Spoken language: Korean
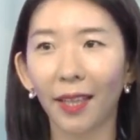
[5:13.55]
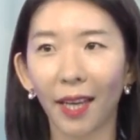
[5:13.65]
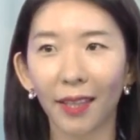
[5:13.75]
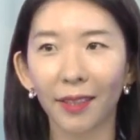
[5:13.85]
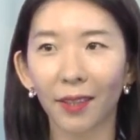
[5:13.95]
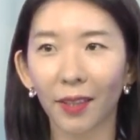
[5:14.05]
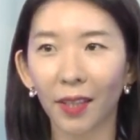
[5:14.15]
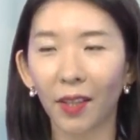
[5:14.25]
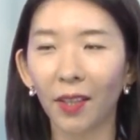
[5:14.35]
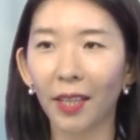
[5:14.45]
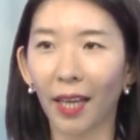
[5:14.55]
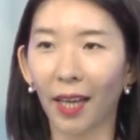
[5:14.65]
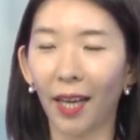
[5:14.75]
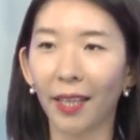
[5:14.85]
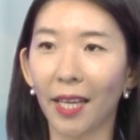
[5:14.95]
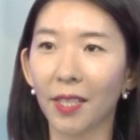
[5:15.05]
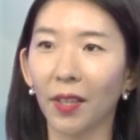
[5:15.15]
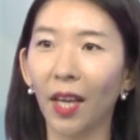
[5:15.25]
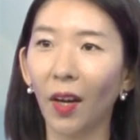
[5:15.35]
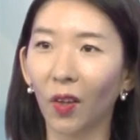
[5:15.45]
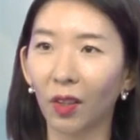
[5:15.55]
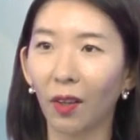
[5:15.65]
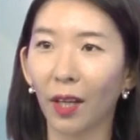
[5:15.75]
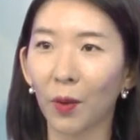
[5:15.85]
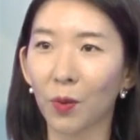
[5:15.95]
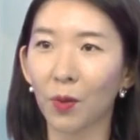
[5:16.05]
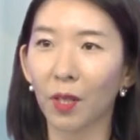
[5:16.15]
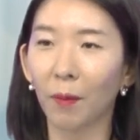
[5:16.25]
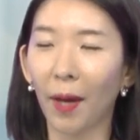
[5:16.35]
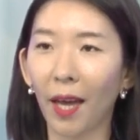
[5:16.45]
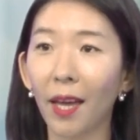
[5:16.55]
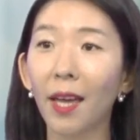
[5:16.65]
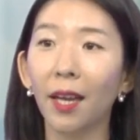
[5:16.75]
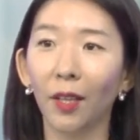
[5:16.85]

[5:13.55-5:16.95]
예를 들어서 내가 예전에 어떠한 교수님의